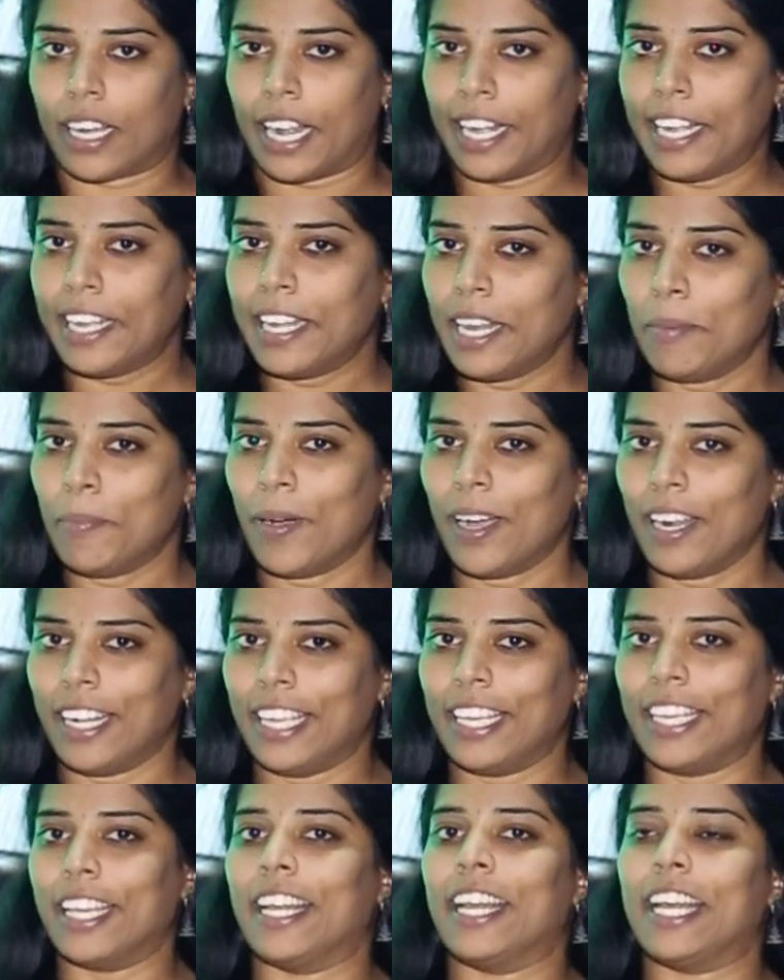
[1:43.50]
கண்டிப்பாக
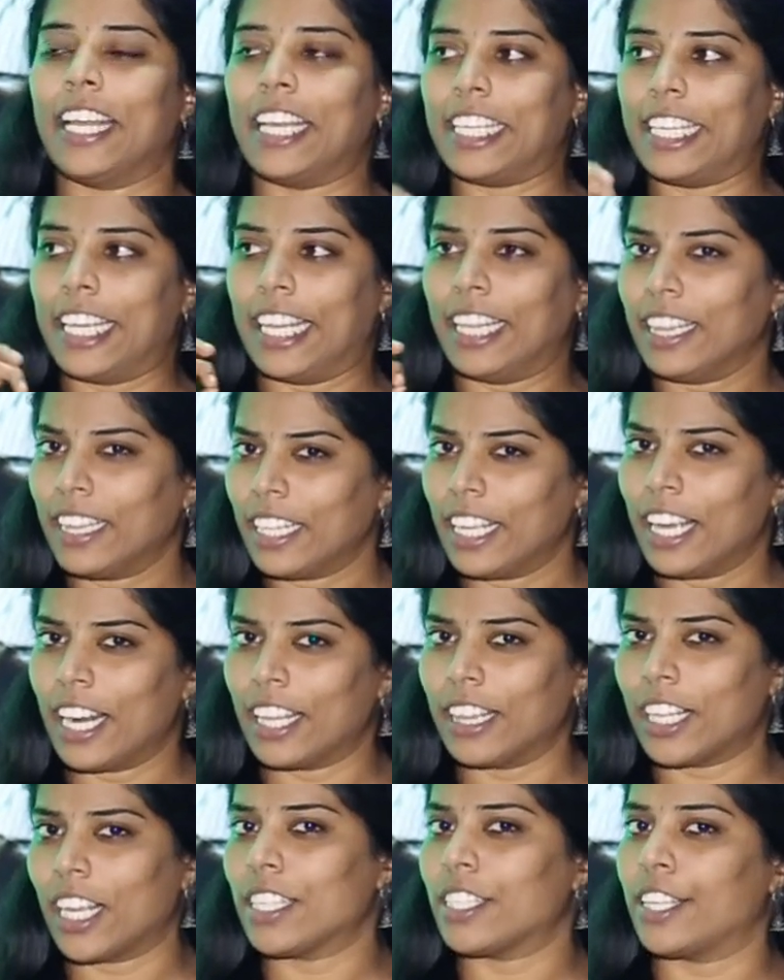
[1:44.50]
நீங்கள் எங்கே
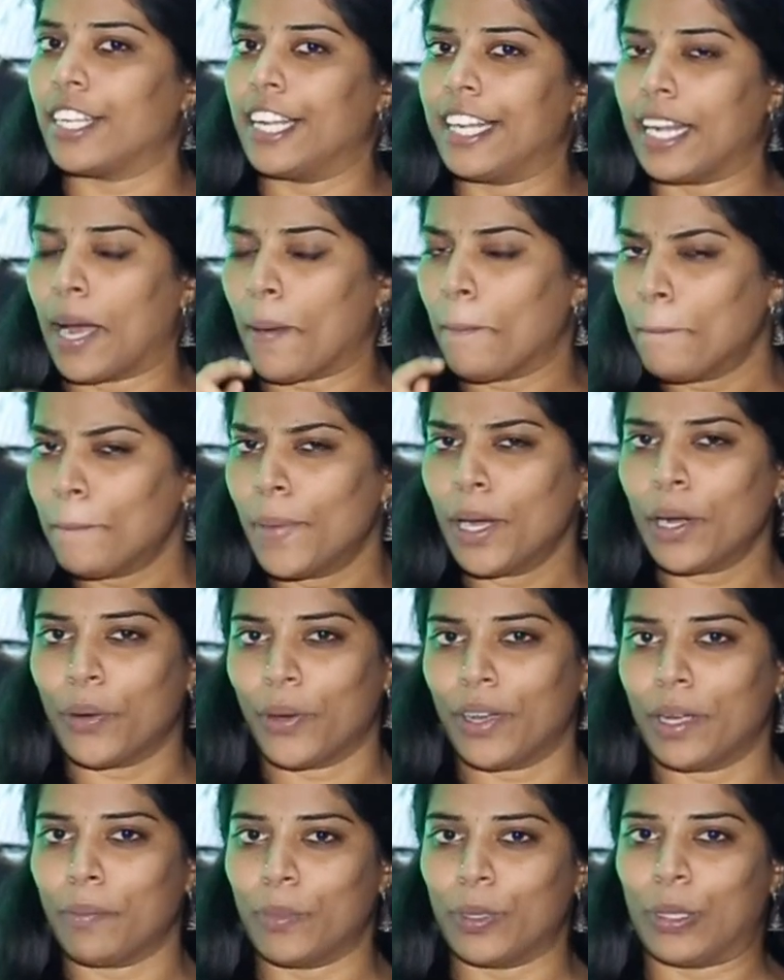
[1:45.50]
இருந்தாலும் சரி நம்ம
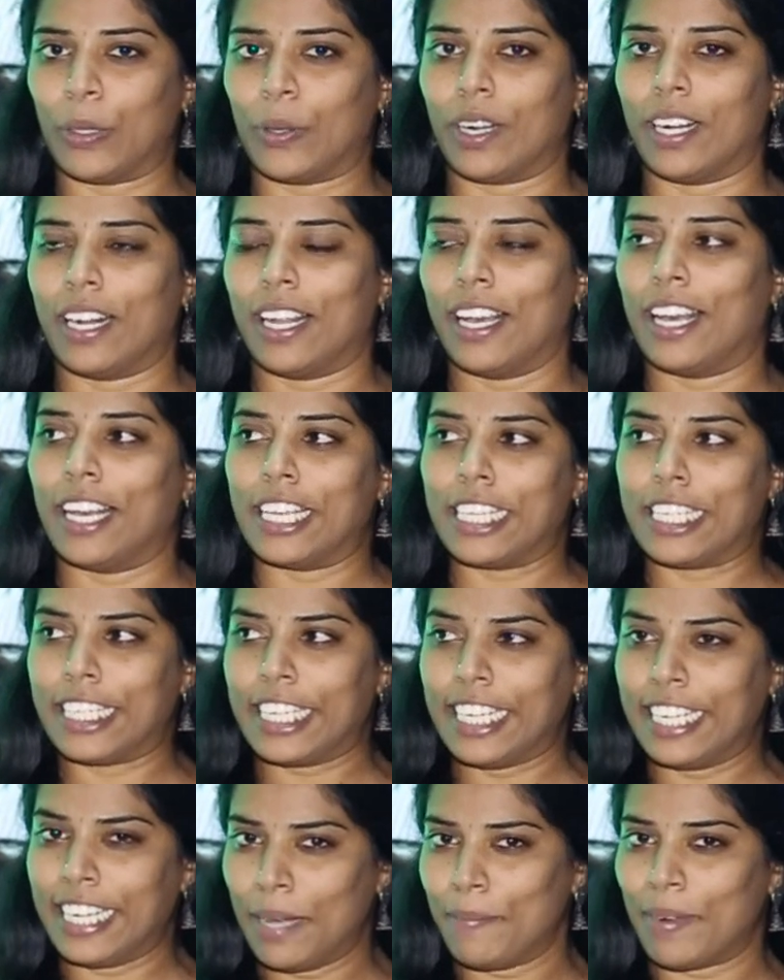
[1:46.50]
கோயம்புத்தூரில்
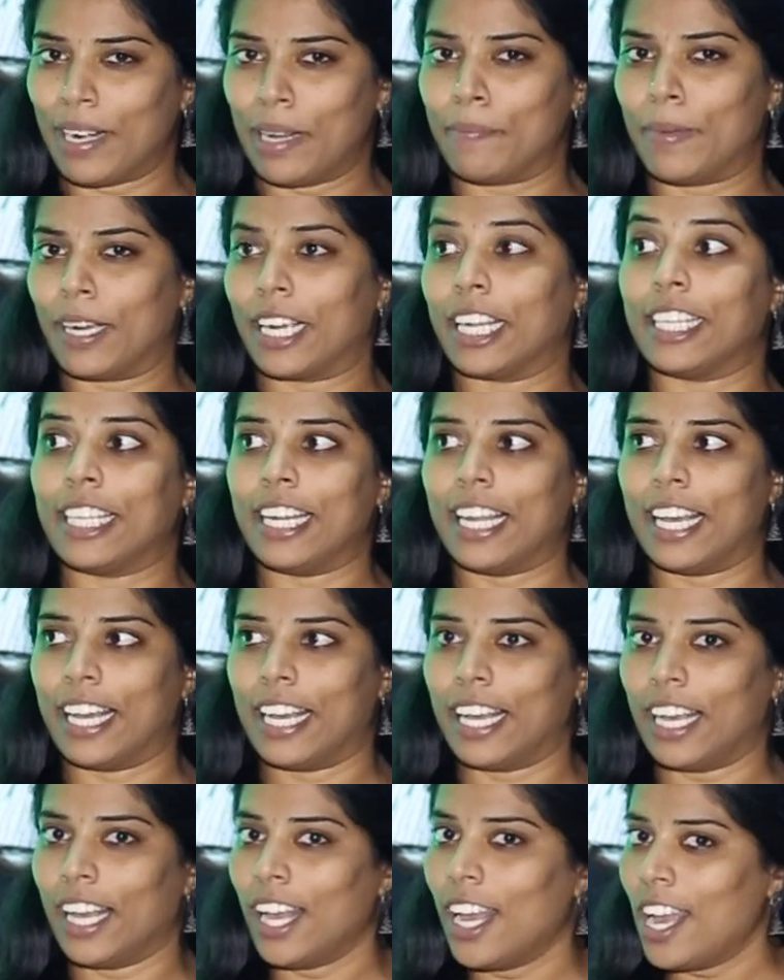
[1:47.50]
சின்னியம்பாளையம் பக்கத்தில்
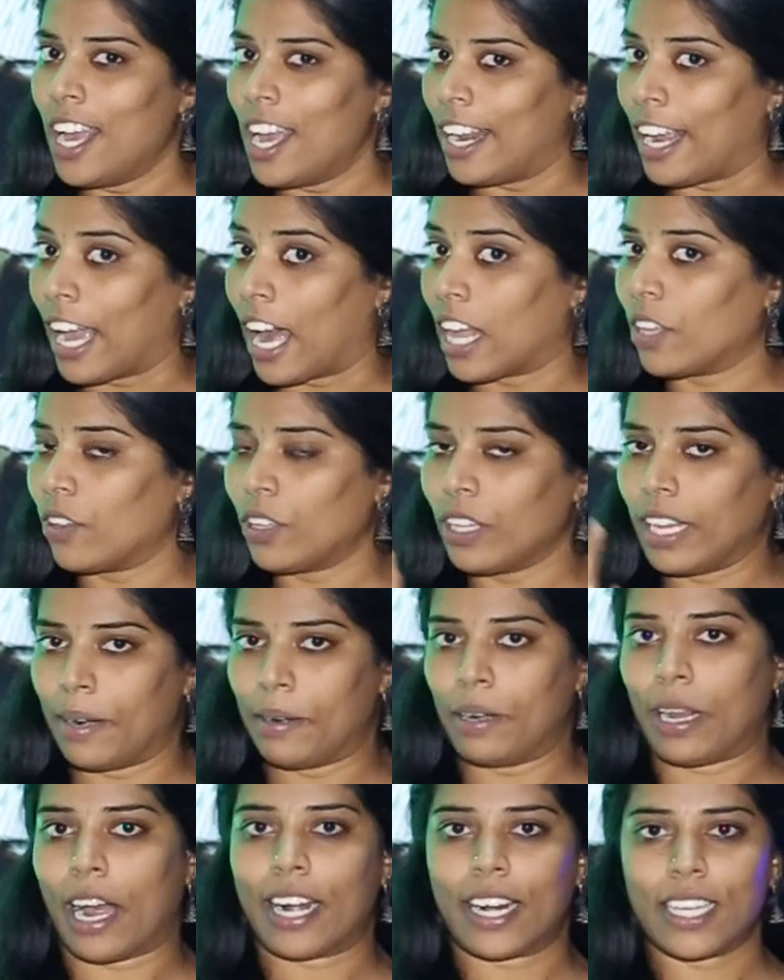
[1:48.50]
அதாவது
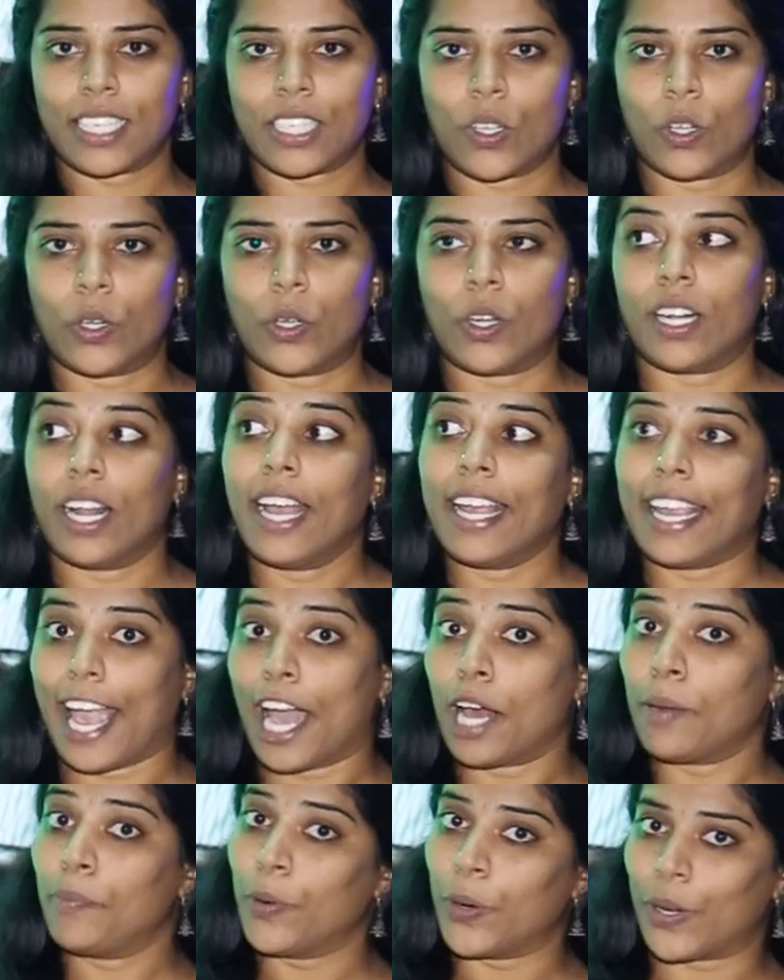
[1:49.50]
அட்ரஸ் சொல்லணுன்னா
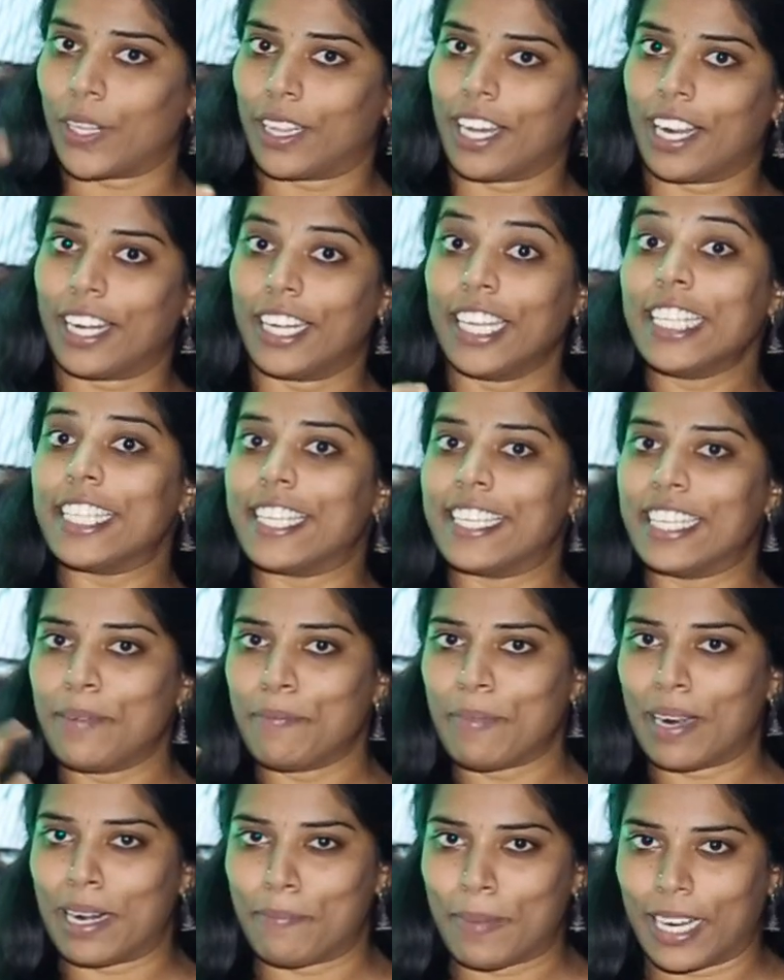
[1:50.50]
ஏர்போர்ட்டை தாண்டி
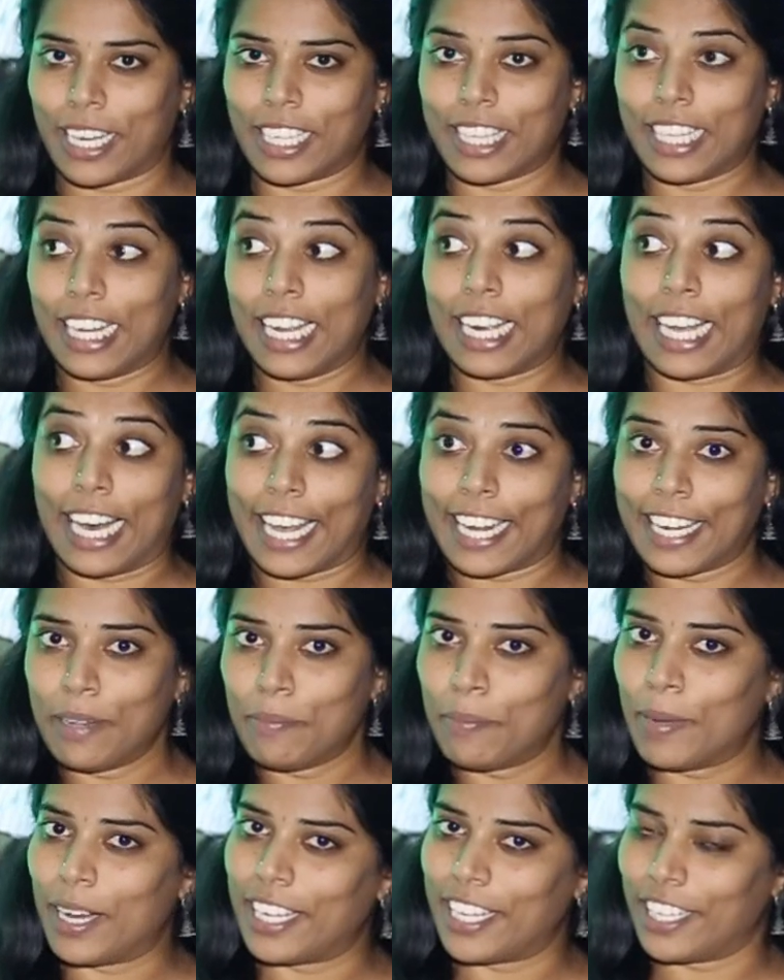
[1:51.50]
சின்னியம்பாளையம் பக்கத்தில்
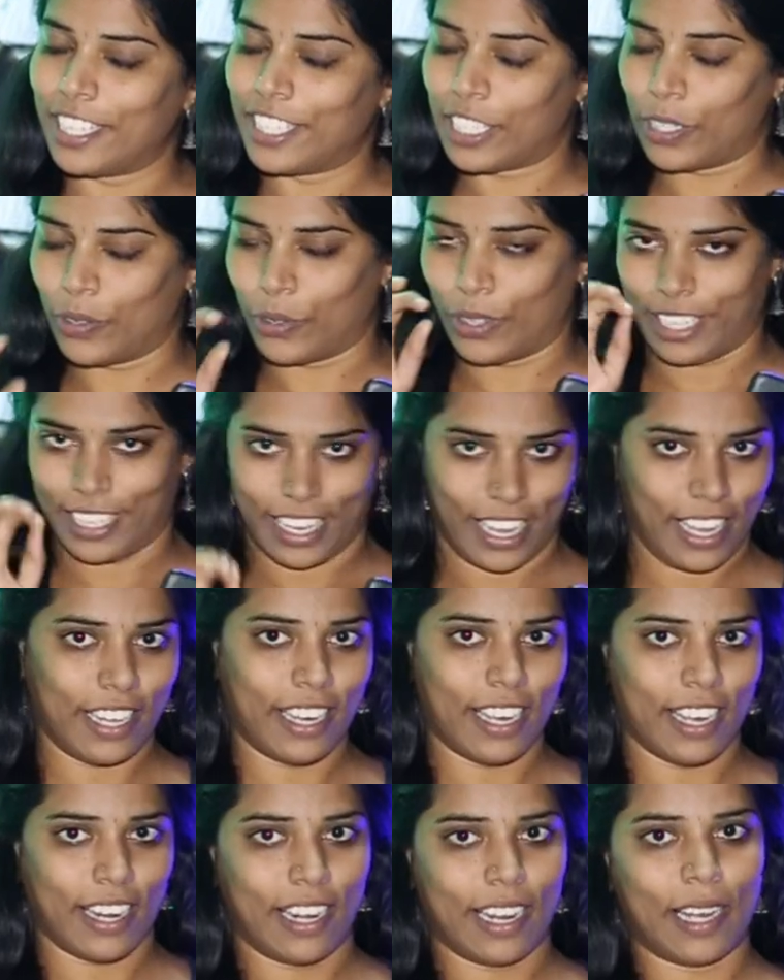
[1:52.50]
கரையம்பாளையன்ற ஒரு
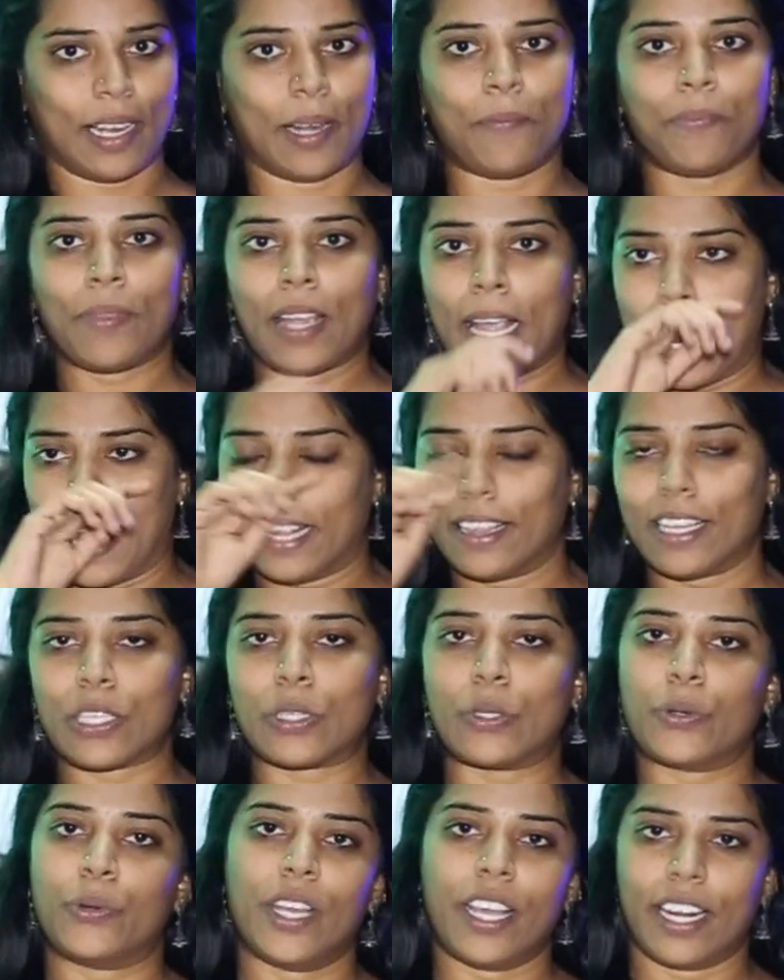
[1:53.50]
ஏரியாவில் இந்த
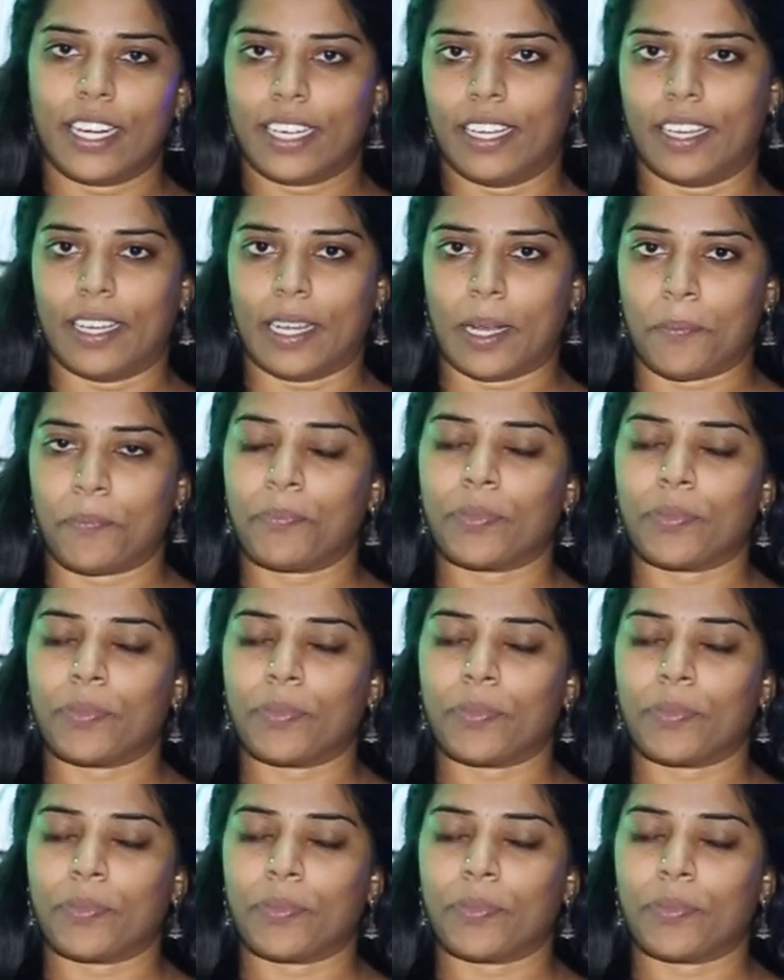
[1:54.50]
ஸ்டுடியோ இருக்குங்க